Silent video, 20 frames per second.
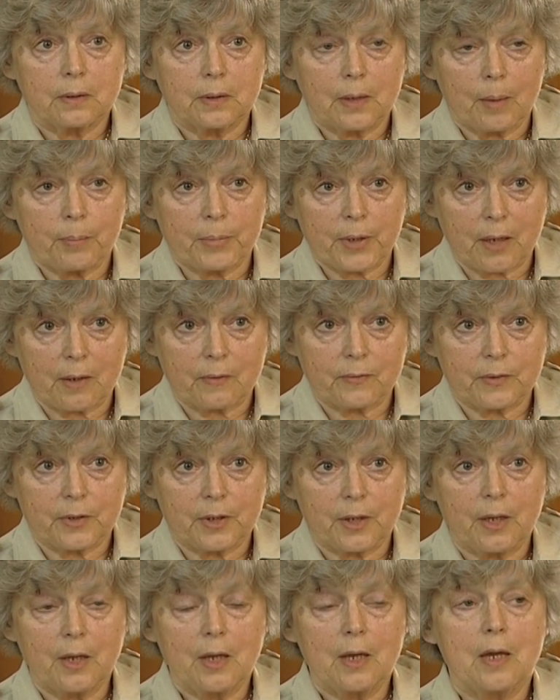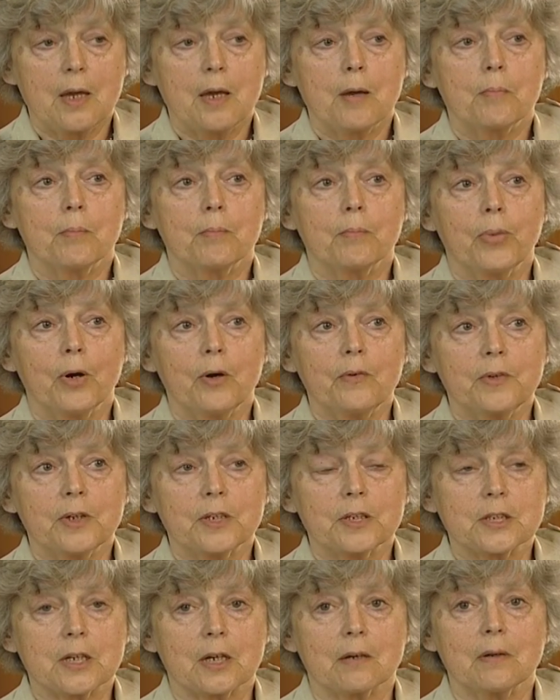Naprawdę. Bo
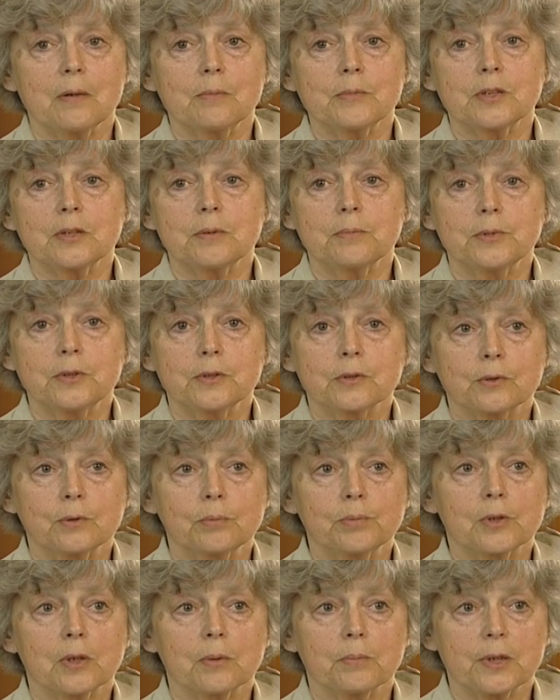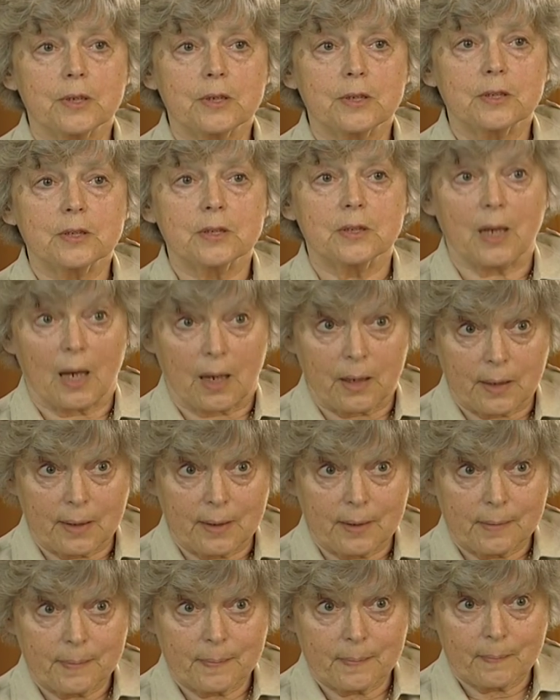wiedziałam, że biskup to będzie
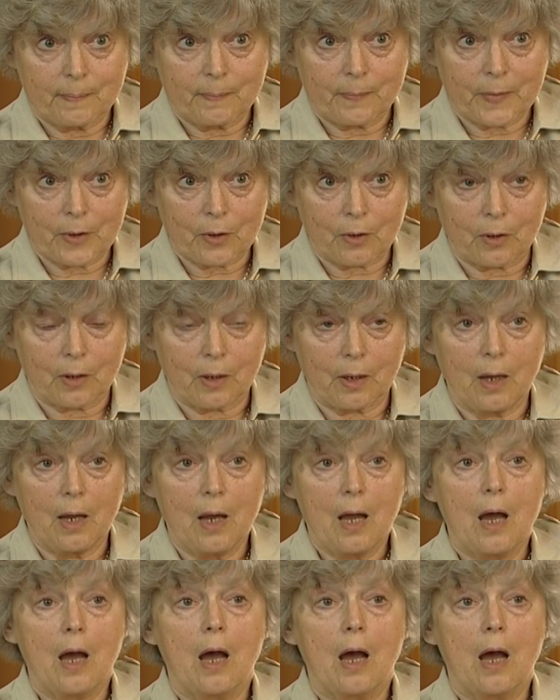dalej trochę.